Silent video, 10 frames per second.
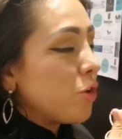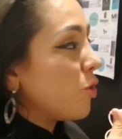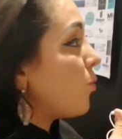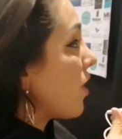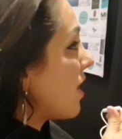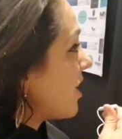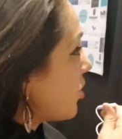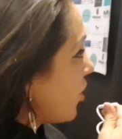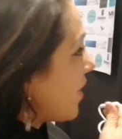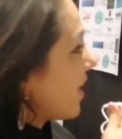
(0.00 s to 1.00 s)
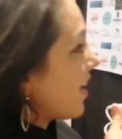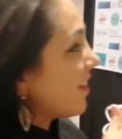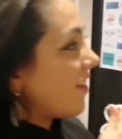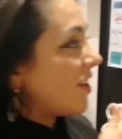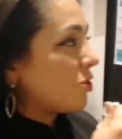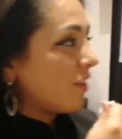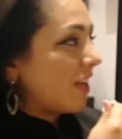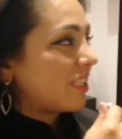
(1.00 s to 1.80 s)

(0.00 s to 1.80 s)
moral de toda la gente del sur del